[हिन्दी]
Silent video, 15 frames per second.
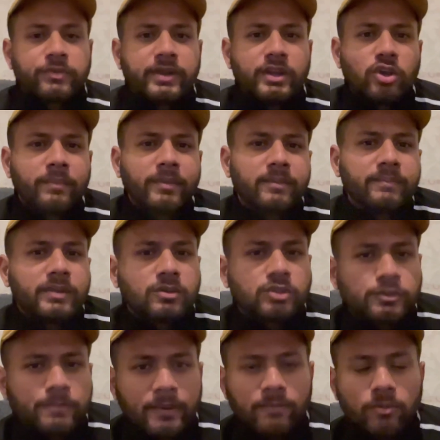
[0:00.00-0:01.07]
वीडियो में हमने कुछ
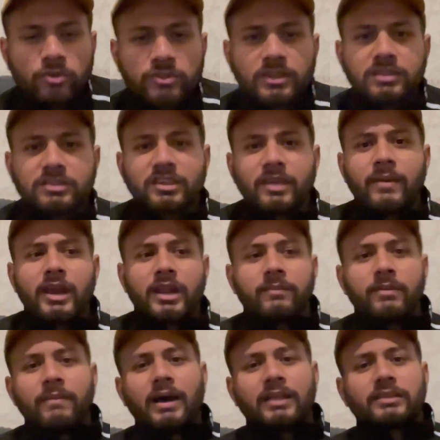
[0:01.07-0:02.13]
प्रपोजल्स के बारे में
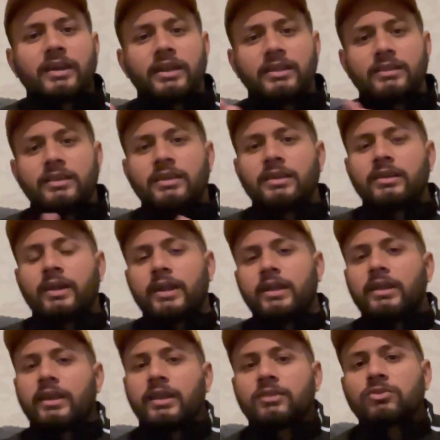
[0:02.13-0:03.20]
बात करी थी राइट
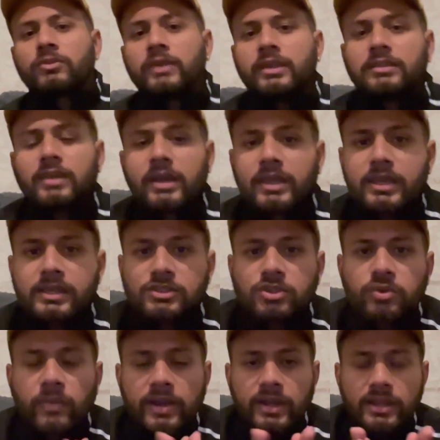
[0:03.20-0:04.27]
right? एक तो यही था कि जो
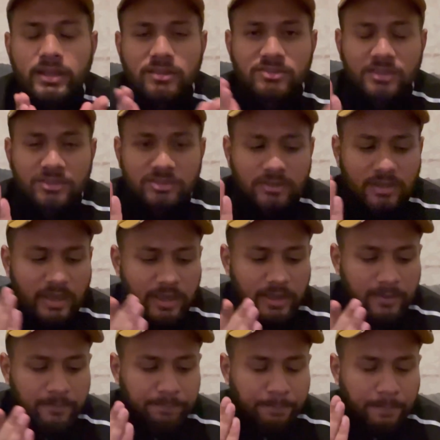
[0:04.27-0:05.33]
ट्वेंटी सिक्स
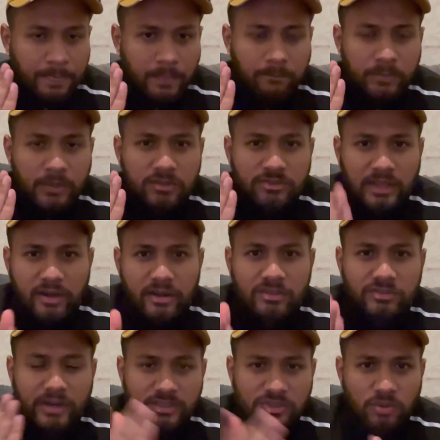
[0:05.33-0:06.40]
के
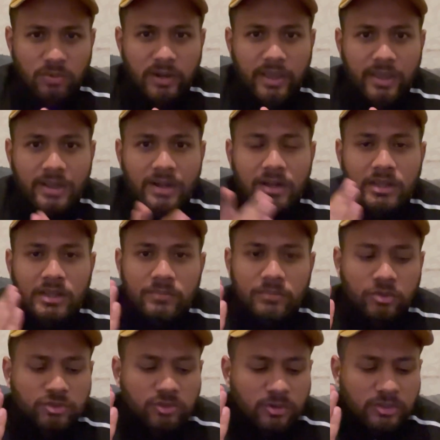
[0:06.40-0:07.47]
सैलरी होल्ड है
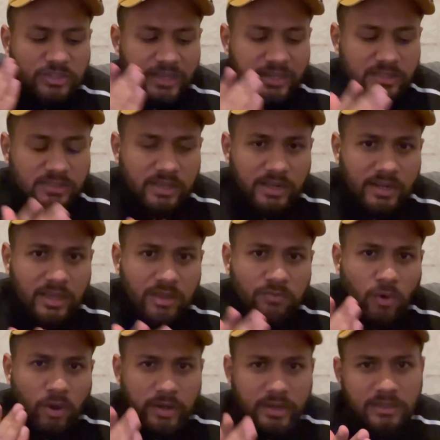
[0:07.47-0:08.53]
उसको चेंज करके
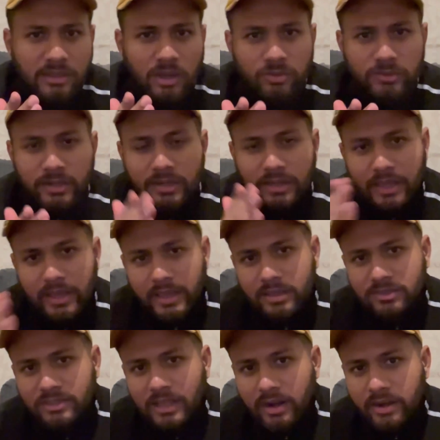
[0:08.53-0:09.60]
फोर्टी थाउजेंड के
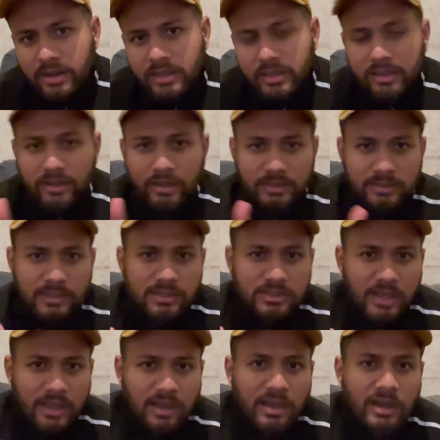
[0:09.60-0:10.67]
सैलरी कर दिया
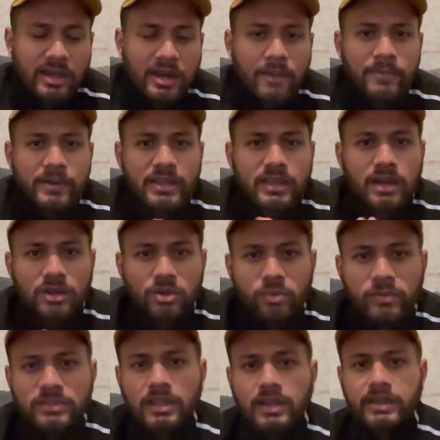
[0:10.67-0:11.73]
जाएगा अगर आप टीयर टू
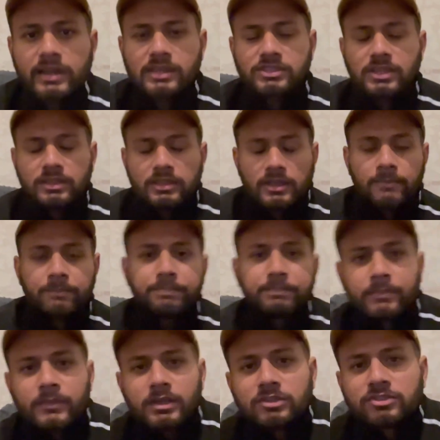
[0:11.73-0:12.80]
वीज़ा लेना चाहते हैं
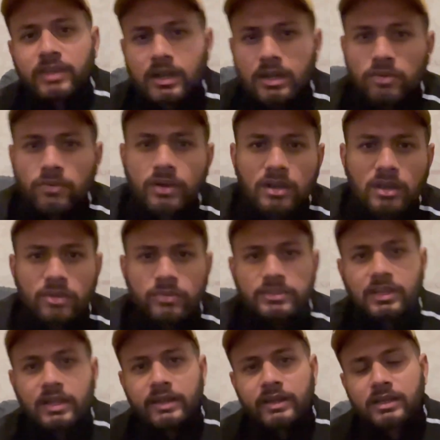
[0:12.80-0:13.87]
स्किल्ड वर्कर
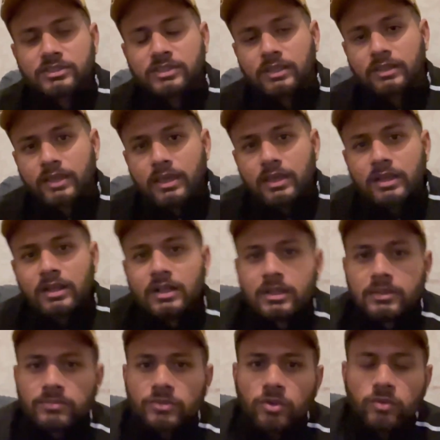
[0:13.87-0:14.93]
वीज़ा लेना चाहते हैं
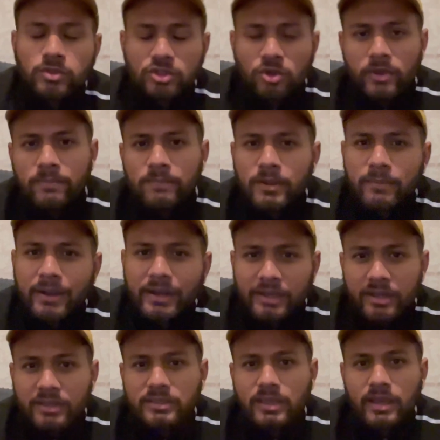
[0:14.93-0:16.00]
तो उसको इम्प्लीमेंट
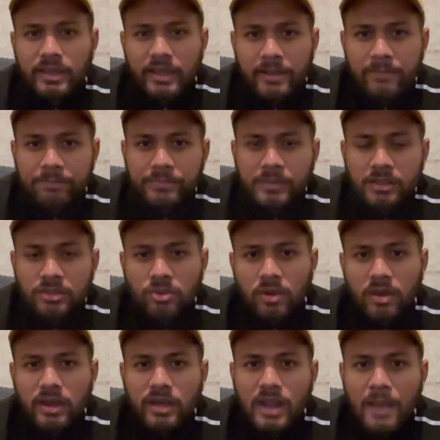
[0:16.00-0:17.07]
कर दिया गया है तो
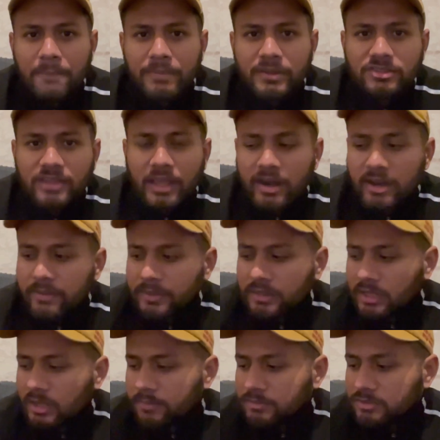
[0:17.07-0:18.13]
अगर आपकी सैलरी
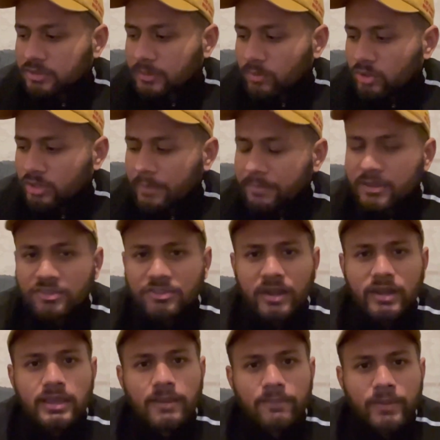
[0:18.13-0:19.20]
मतलब सपोज आपकी
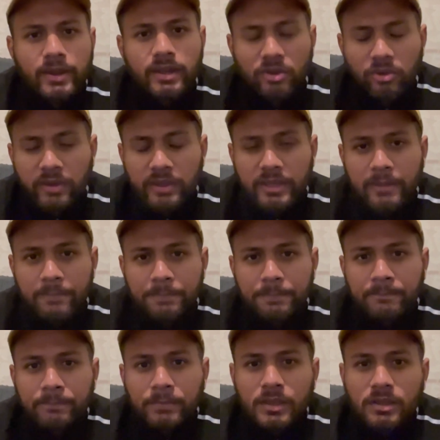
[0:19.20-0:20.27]
स्टडी कंप्लीट हो गई है
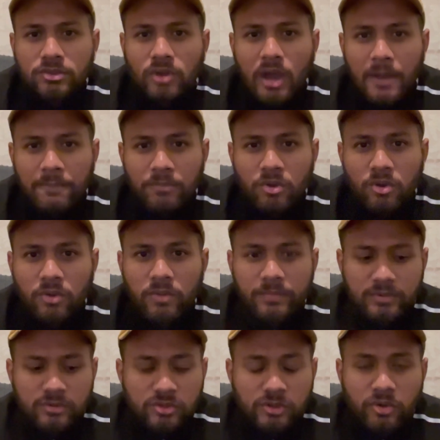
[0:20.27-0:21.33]
तो आपको
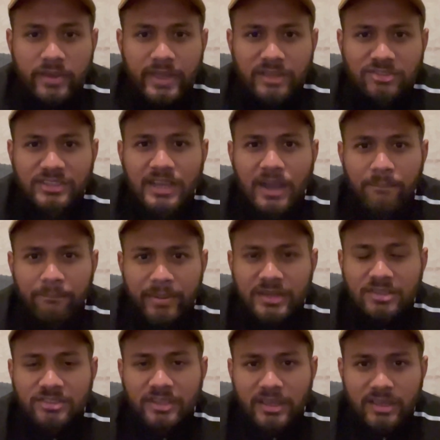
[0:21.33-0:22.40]
कोई ऐसी कंपनी
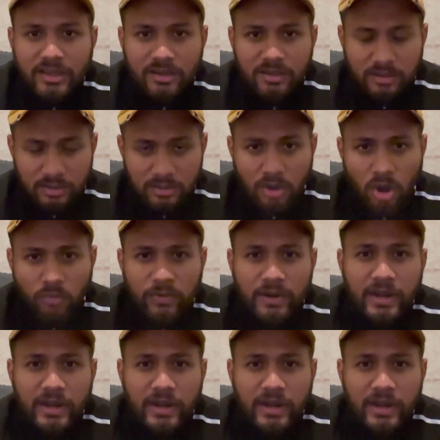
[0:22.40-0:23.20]
से ऑफर